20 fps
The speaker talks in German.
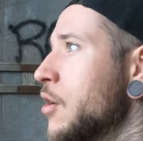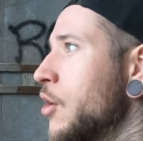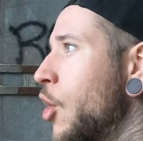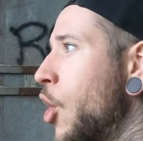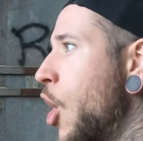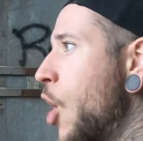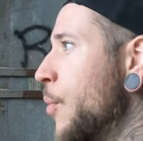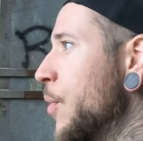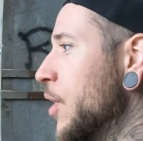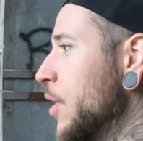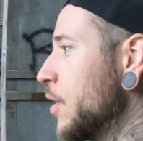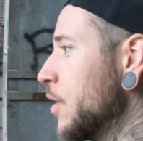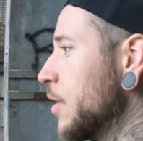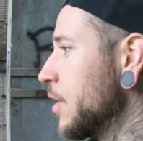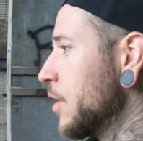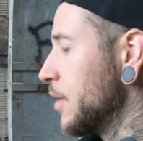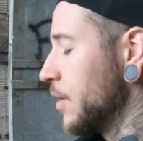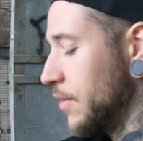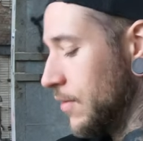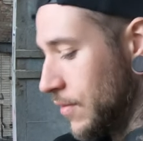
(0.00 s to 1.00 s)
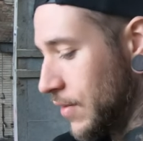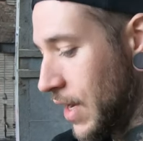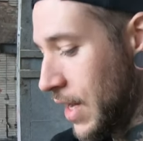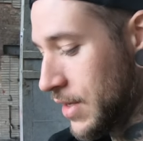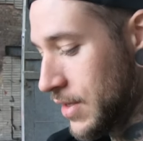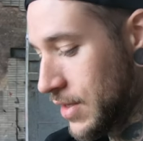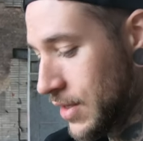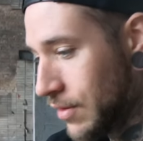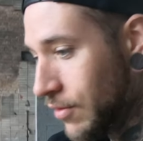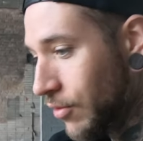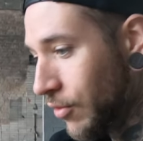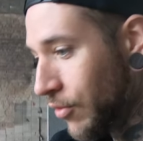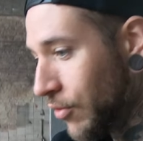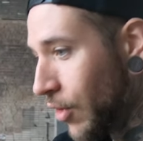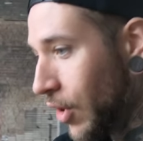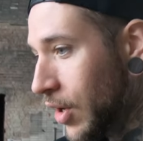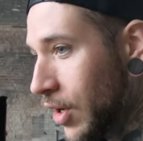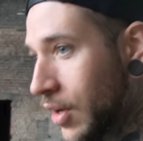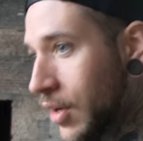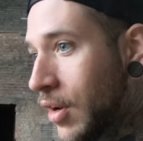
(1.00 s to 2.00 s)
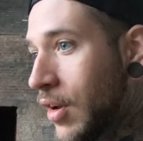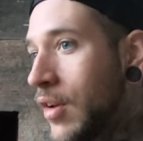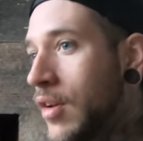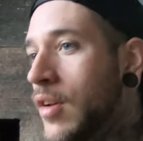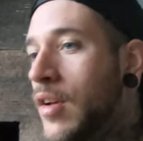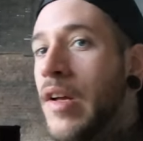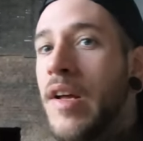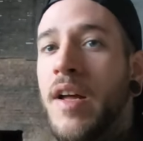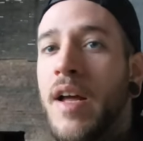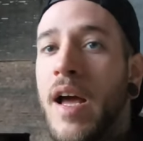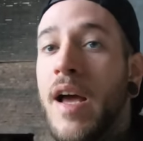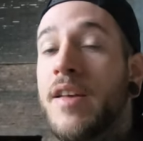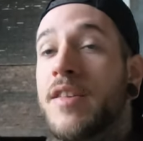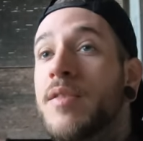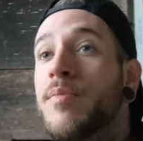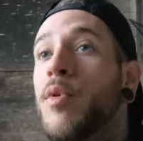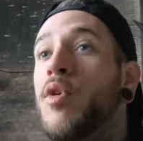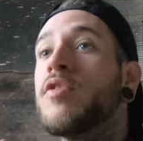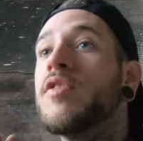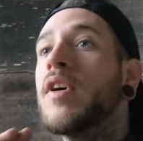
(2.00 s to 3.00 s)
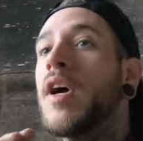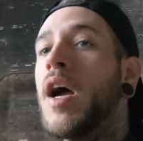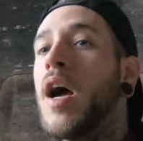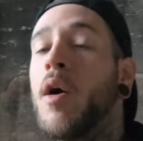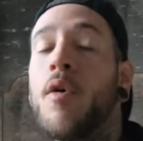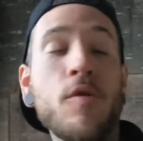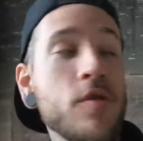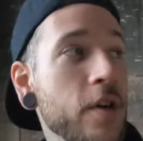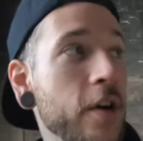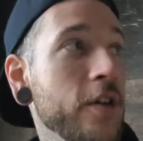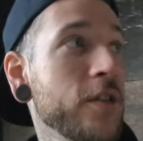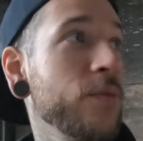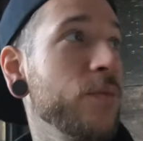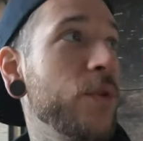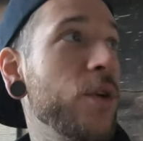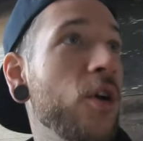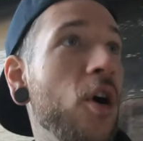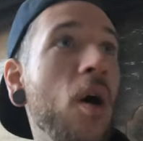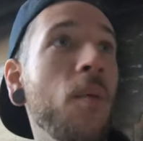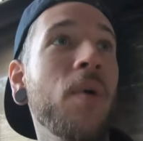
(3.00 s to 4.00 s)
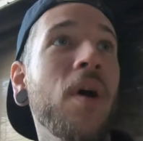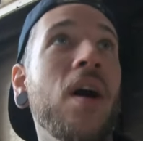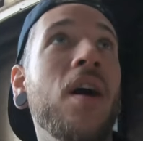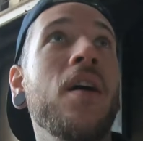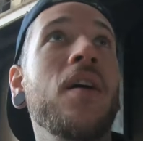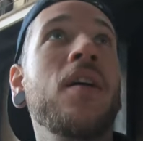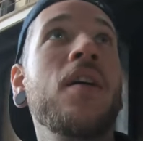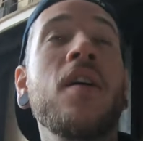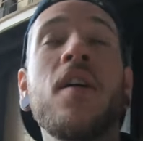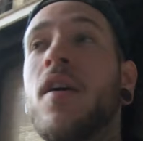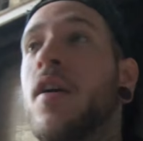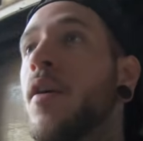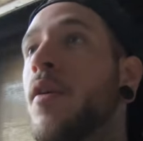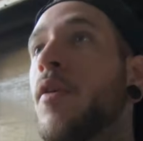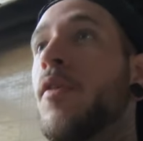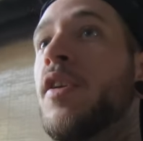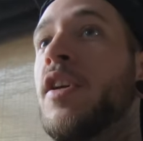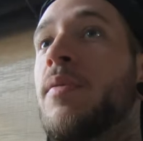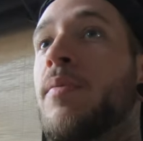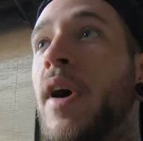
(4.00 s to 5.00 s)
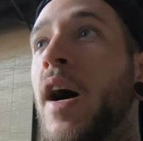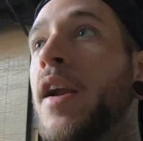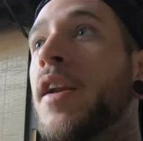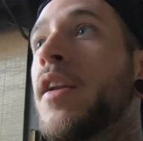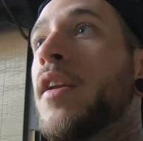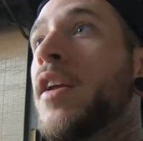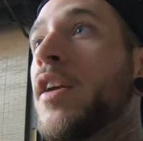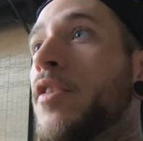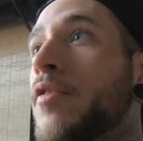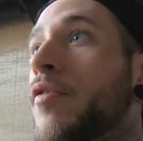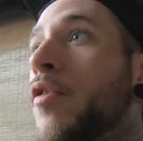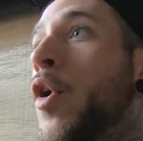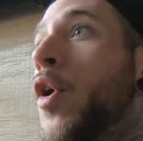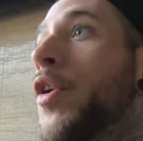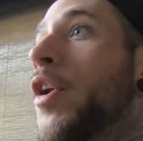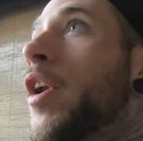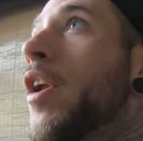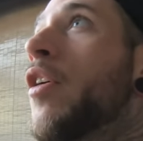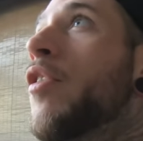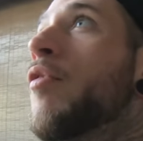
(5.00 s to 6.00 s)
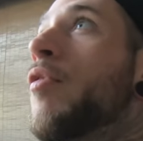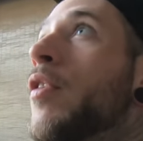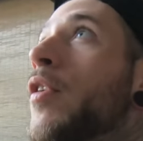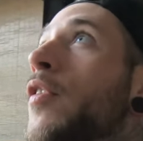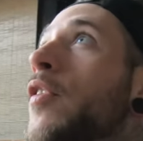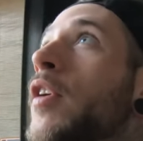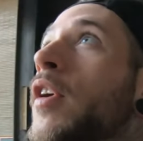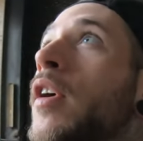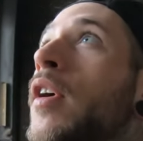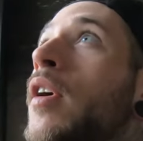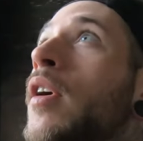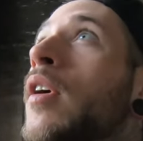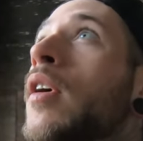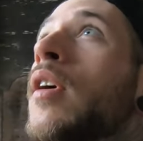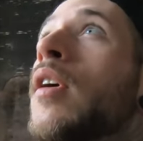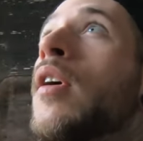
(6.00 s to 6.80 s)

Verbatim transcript: Komme, was wolle, es muss raus aus dem Körper. Und ich meine nicht vorne das Flüssige.